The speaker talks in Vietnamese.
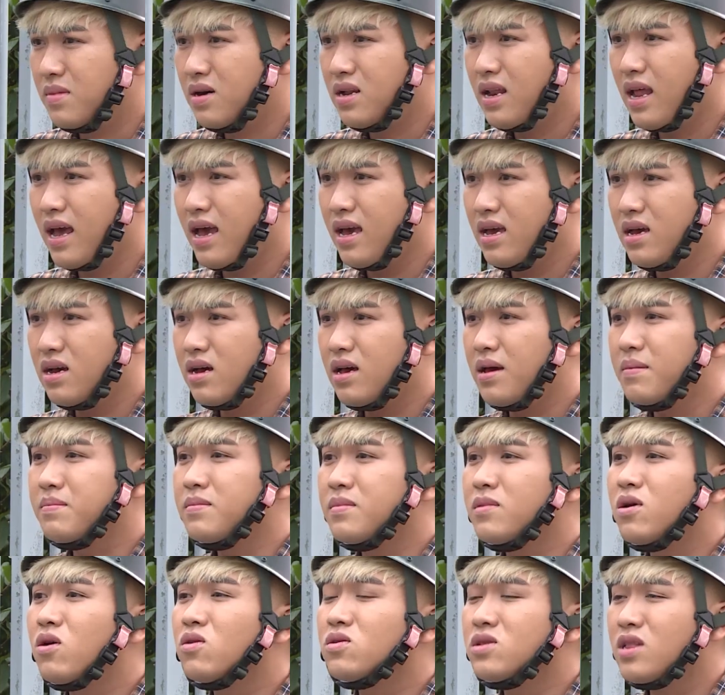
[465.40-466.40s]
bữa nay em
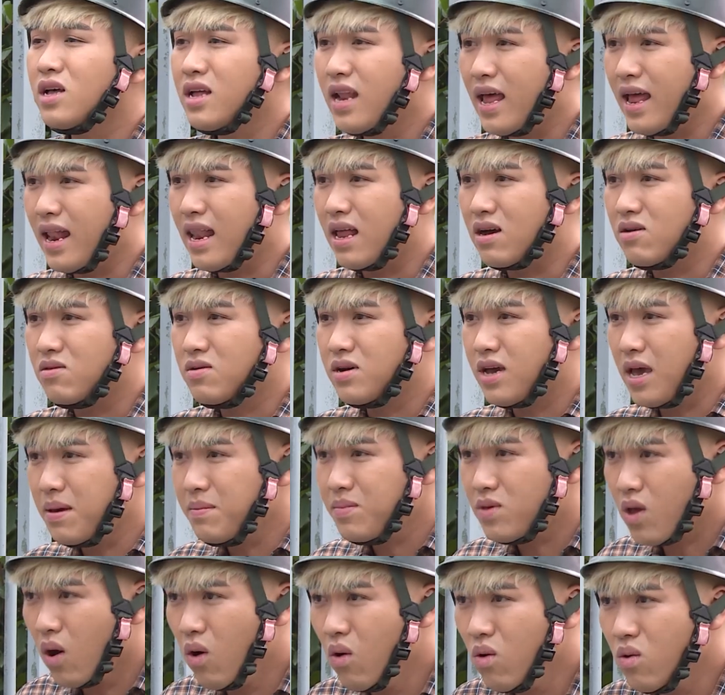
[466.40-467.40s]
con tới đây là con
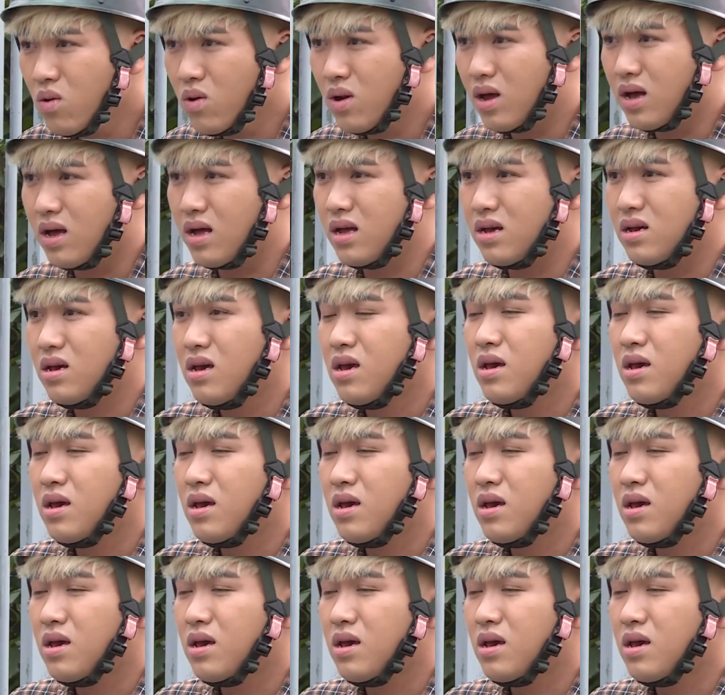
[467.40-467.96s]
kiếm chú là